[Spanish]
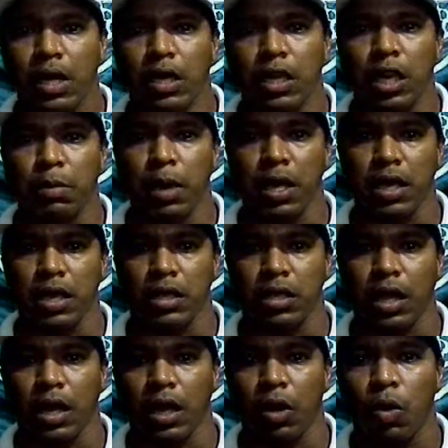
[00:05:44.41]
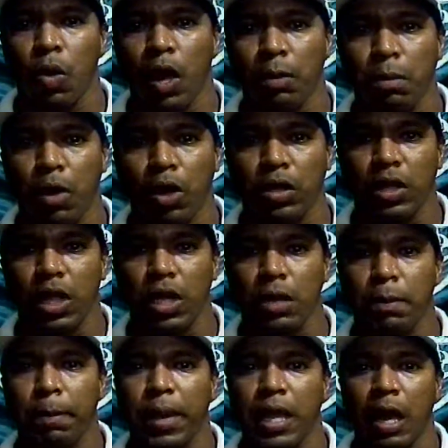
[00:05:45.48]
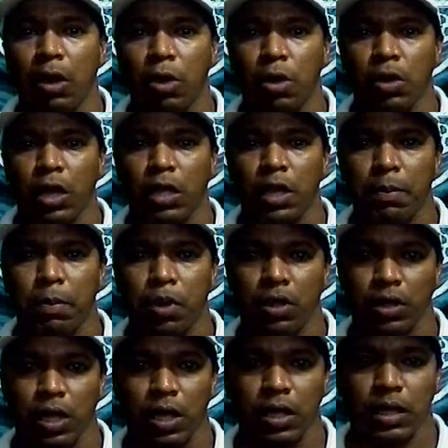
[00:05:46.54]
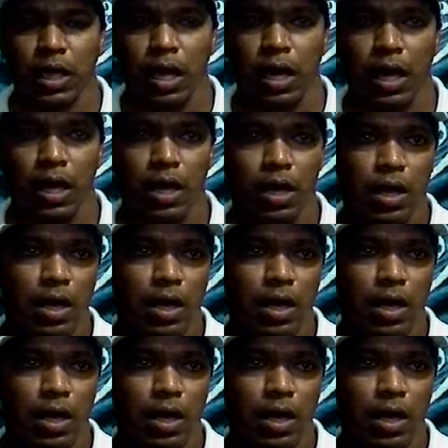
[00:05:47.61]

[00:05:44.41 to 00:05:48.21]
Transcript: y el magíster Juan Mogni, pedagogo del deporte de Italia.